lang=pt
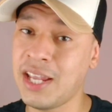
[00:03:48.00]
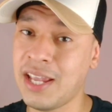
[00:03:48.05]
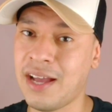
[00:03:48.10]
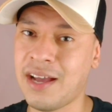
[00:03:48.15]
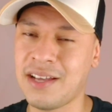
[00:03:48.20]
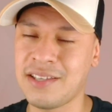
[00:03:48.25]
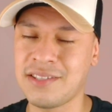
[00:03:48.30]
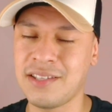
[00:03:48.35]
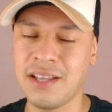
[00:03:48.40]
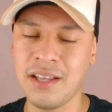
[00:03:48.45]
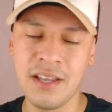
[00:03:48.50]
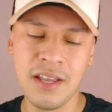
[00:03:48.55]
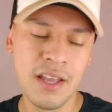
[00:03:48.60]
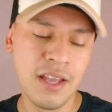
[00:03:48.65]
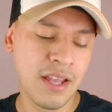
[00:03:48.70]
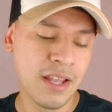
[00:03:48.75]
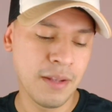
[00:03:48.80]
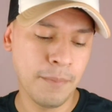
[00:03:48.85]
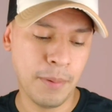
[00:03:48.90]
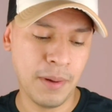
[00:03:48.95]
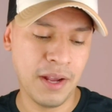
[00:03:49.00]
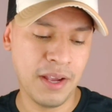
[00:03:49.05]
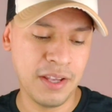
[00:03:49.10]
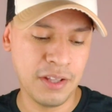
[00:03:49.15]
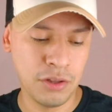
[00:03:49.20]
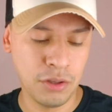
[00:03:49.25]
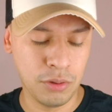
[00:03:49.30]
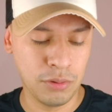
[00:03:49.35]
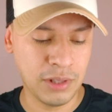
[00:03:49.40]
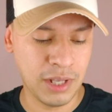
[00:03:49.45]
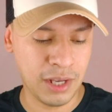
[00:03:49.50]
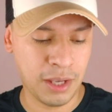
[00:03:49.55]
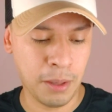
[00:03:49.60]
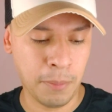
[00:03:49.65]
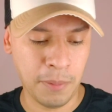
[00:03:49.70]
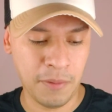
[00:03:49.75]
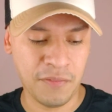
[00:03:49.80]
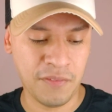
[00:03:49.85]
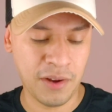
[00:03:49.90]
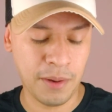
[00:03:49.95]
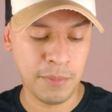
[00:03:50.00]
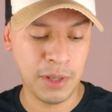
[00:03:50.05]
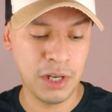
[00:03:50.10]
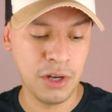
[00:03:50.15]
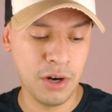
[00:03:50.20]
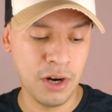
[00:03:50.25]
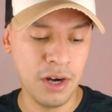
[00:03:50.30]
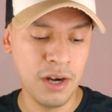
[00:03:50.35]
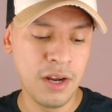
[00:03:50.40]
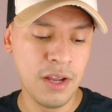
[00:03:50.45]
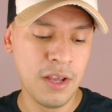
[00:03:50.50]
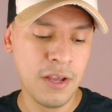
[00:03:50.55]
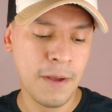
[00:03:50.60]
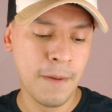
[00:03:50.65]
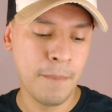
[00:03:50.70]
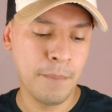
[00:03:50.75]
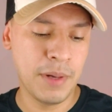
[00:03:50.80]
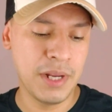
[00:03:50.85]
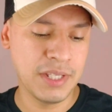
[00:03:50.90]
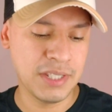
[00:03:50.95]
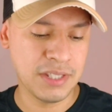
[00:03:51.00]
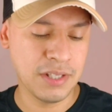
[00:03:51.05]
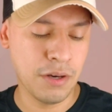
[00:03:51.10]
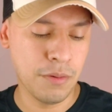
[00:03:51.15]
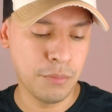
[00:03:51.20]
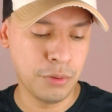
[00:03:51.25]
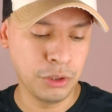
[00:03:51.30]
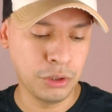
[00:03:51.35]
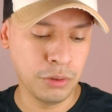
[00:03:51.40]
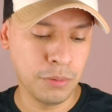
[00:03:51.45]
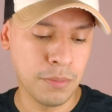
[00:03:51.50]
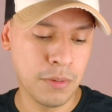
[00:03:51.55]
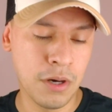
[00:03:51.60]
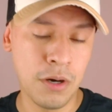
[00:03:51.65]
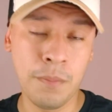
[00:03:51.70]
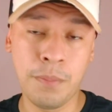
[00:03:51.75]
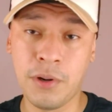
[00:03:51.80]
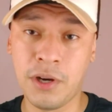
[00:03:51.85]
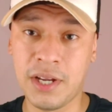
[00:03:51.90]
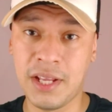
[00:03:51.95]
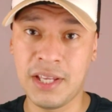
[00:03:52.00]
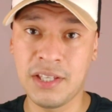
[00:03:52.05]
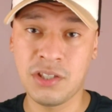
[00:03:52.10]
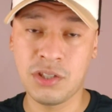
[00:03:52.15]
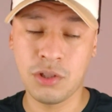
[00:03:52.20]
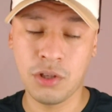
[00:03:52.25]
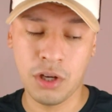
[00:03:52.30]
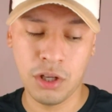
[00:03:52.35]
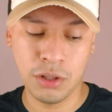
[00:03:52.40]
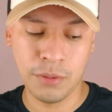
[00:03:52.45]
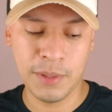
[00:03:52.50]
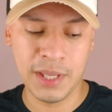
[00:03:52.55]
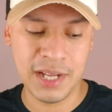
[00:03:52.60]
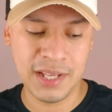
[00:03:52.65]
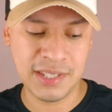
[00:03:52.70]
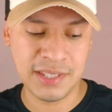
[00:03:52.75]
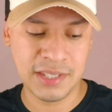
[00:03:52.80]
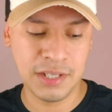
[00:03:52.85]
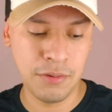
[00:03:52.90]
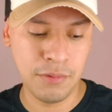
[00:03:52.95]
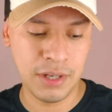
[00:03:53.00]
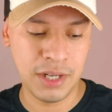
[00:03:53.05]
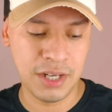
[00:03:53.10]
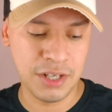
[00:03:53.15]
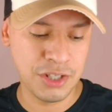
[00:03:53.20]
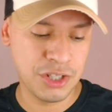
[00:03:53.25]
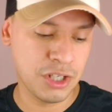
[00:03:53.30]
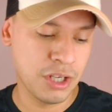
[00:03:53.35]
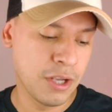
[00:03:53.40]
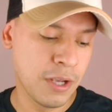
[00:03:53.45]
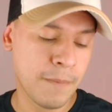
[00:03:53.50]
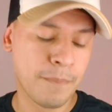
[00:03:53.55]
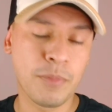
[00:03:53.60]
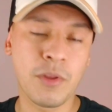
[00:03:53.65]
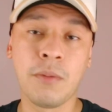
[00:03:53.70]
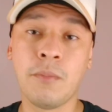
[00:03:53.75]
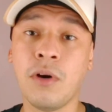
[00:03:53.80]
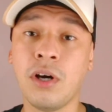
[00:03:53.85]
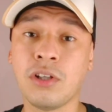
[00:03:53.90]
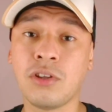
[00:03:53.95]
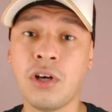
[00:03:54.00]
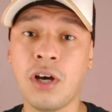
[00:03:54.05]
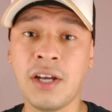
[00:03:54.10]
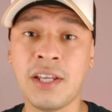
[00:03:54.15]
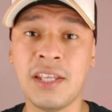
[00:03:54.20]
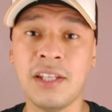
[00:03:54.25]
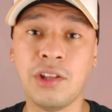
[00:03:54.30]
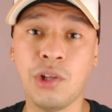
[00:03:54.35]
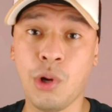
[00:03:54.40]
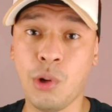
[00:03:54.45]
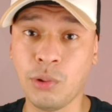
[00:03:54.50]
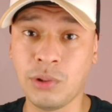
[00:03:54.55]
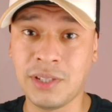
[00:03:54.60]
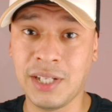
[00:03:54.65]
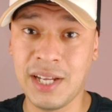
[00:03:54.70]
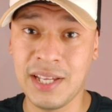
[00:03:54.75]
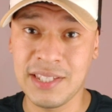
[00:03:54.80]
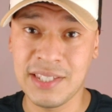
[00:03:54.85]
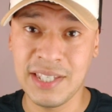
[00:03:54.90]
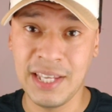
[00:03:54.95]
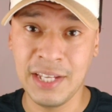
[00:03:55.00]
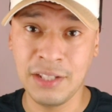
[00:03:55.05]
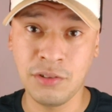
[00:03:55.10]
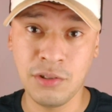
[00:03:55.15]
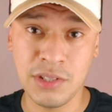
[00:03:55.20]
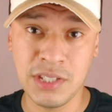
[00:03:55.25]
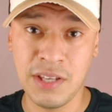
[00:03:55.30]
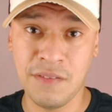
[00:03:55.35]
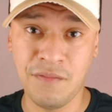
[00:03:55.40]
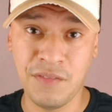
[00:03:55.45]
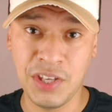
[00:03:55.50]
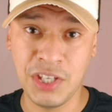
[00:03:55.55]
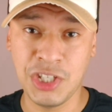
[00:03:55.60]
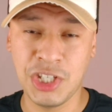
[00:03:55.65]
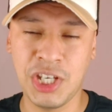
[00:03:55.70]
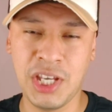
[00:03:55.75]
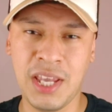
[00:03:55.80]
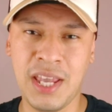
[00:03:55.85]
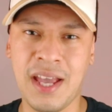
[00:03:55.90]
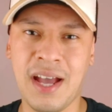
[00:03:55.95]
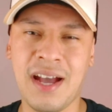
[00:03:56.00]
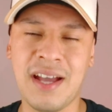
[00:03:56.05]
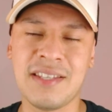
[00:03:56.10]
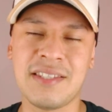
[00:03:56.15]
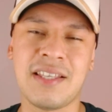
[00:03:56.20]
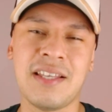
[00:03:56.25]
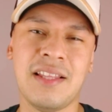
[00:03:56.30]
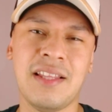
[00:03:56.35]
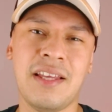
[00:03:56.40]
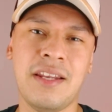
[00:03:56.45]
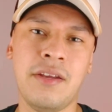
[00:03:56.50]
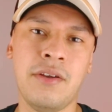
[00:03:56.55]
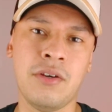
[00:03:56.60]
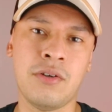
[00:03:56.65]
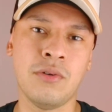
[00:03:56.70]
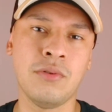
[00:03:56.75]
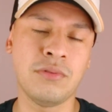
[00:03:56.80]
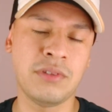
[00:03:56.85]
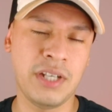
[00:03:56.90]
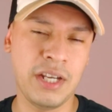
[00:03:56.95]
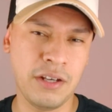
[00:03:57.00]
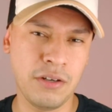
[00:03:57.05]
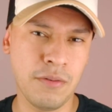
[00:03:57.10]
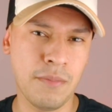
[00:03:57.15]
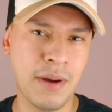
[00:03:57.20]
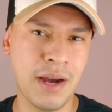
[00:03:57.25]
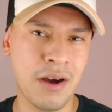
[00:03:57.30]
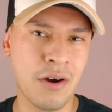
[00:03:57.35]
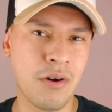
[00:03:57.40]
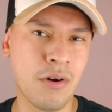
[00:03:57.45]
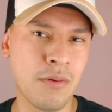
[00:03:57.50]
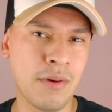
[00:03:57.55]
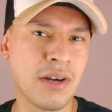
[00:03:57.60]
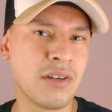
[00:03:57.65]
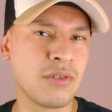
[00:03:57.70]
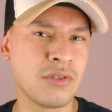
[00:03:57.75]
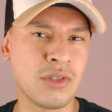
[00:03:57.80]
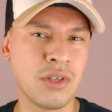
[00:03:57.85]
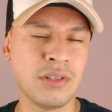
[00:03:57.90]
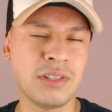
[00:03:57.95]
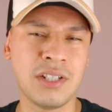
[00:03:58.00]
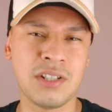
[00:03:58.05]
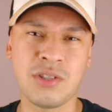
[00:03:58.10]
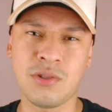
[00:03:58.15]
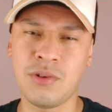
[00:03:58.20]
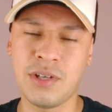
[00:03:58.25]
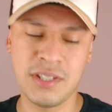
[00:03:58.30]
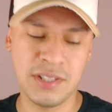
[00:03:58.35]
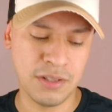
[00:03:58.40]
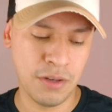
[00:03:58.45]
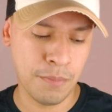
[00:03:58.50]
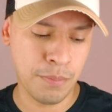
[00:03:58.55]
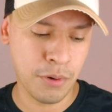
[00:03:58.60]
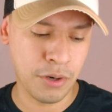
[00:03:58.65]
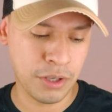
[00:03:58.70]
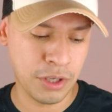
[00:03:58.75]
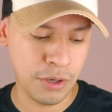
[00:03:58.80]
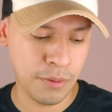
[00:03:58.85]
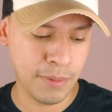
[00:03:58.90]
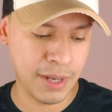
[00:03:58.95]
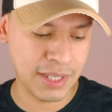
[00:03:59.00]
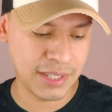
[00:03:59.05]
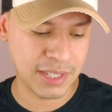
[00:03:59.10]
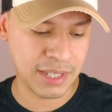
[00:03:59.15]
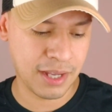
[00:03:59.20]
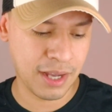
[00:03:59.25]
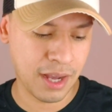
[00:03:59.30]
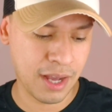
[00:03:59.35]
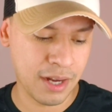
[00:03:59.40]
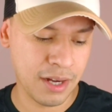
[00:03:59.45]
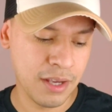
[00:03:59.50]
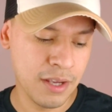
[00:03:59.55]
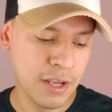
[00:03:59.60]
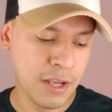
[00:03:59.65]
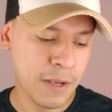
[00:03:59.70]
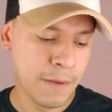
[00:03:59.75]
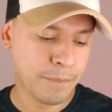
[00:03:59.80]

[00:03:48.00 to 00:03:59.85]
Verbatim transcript: reais, né? Para arredondar aqui para ficar melhor, pressão muito bom, porém só numeração grande. Modoc Low, 320 reais, galera. Eu encontrei no marrom, as outras cores estão tá um pouquinho mais cara.